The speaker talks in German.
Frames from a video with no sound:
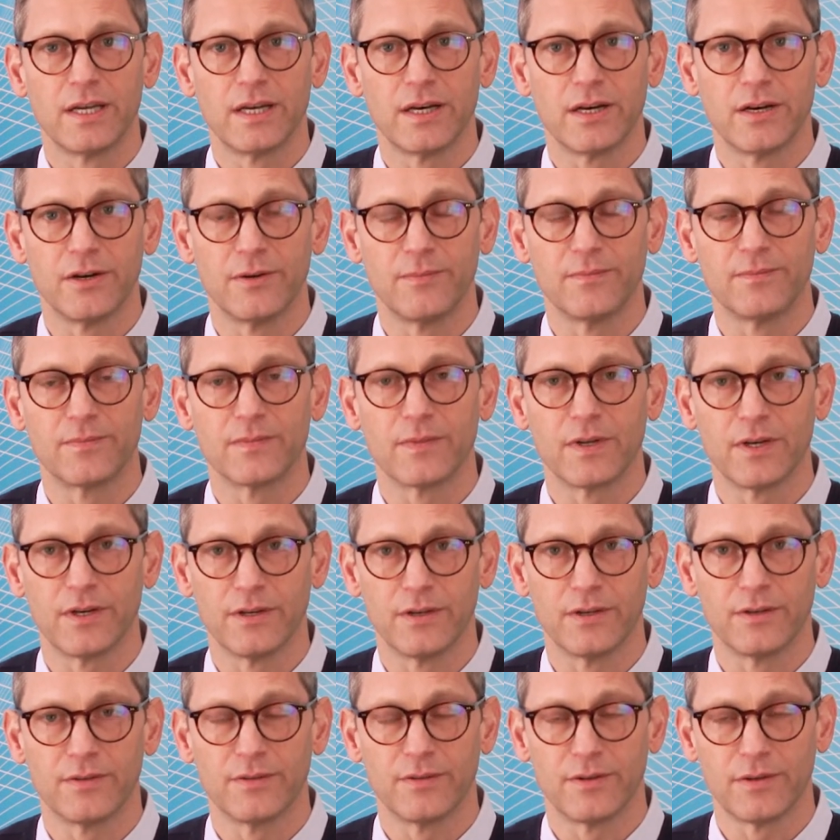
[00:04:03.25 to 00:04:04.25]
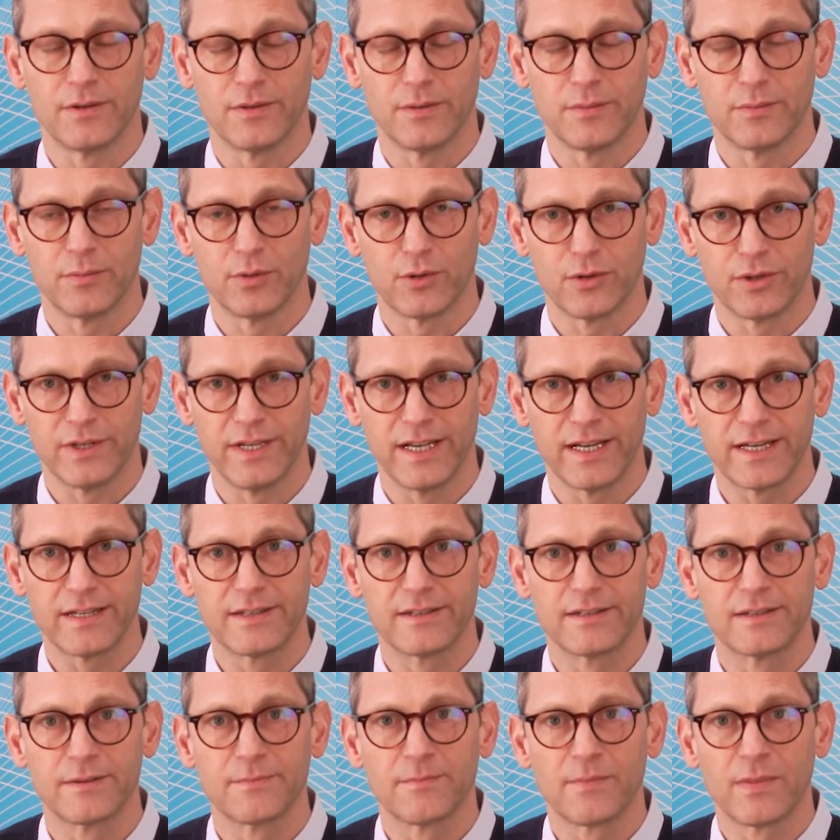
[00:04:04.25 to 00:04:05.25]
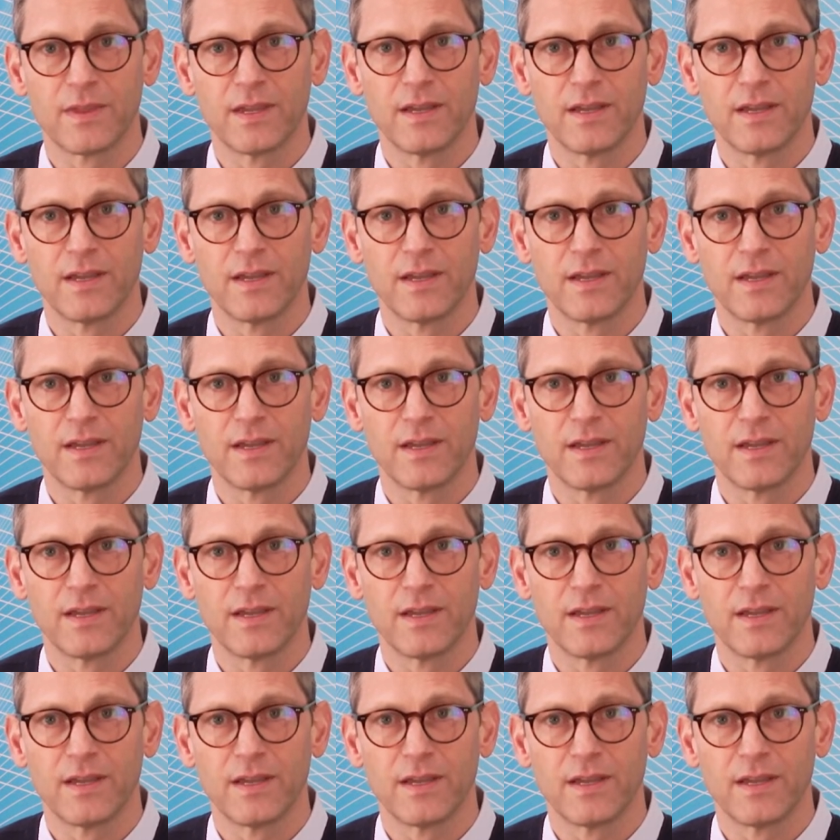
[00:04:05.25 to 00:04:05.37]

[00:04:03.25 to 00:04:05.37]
ähm, äh, äh, Projekt,